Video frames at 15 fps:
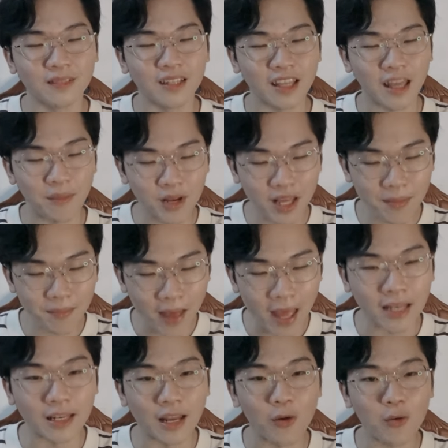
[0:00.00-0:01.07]
Cảm ơn các
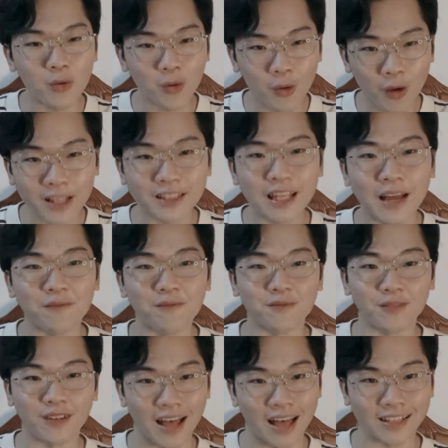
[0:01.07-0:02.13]
bạn đã quan tâm
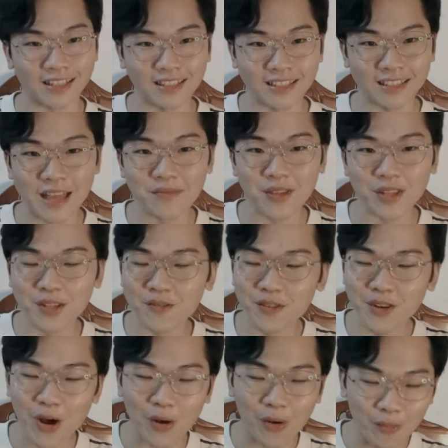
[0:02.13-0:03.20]
và xem những chiếc
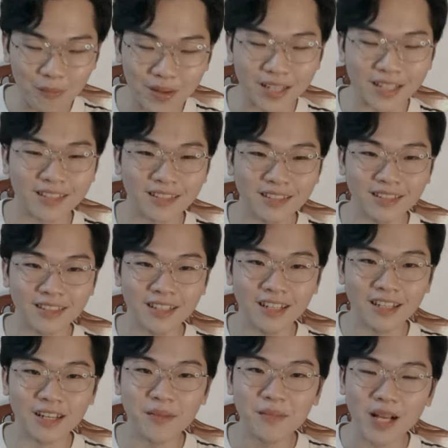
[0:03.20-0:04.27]
video của mình.
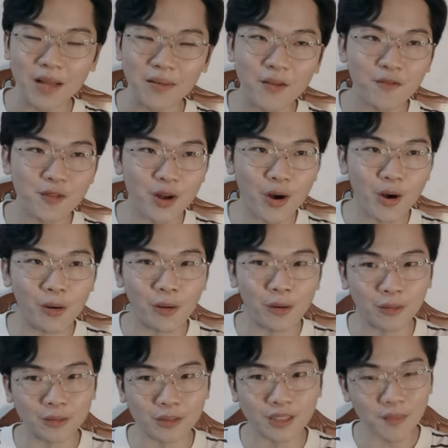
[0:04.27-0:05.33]
Nếu mà cảm thấy
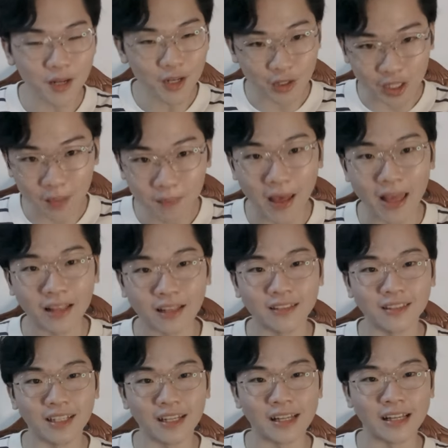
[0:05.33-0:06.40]
video giúp ích cho các bạn
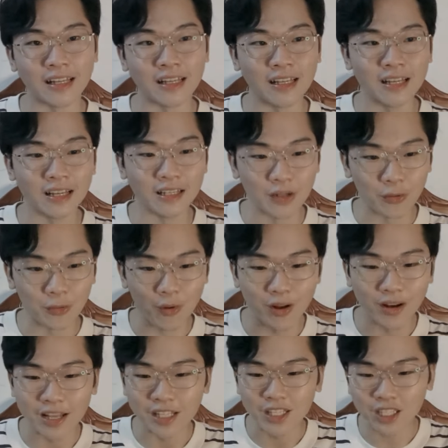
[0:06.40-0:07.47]
thì đừng
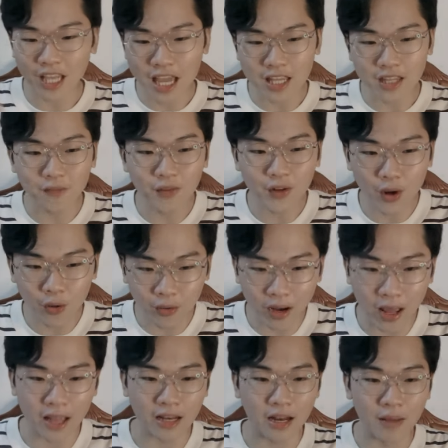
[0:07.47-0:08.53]
quên hãy share chiếc video
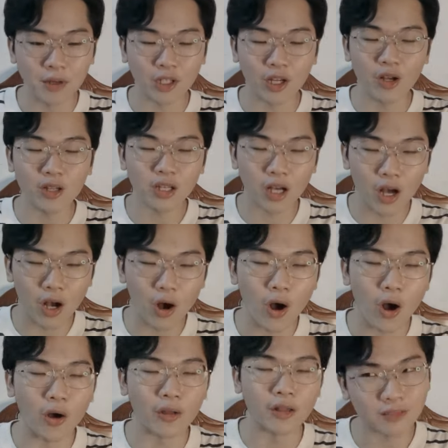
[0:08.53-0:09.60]
này để mình có cơ
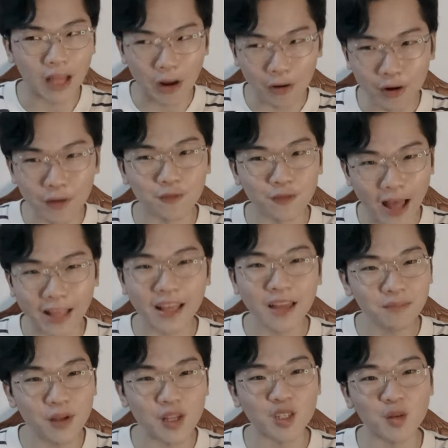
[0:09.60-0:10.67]
hội tạo ra vài
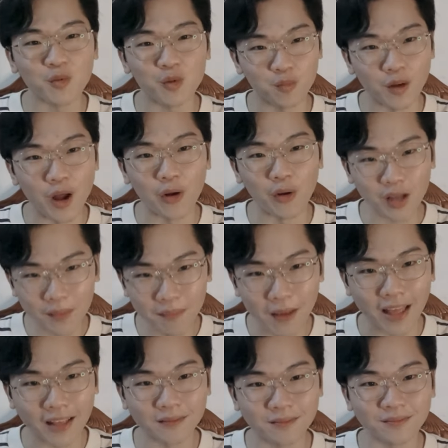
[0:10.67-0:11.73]
khác biệt trong cuộc đời của các
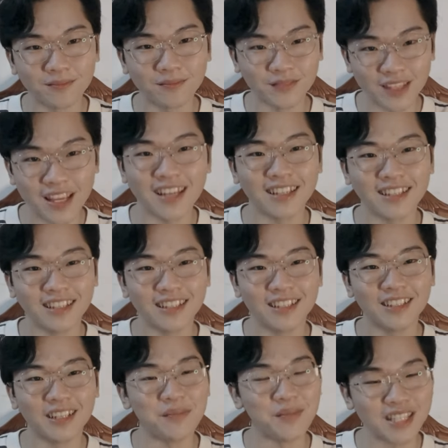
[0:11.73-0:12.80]
bạn nha.
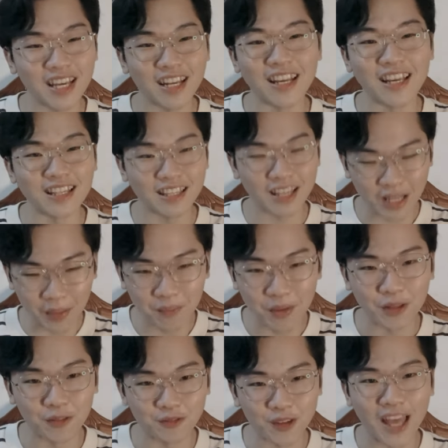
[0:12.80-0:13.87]
Còn bây giờ thì chào tạm
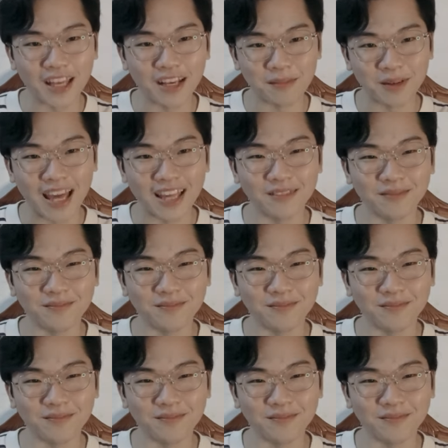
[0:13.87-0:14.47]
biệt và hẹn gặp lại.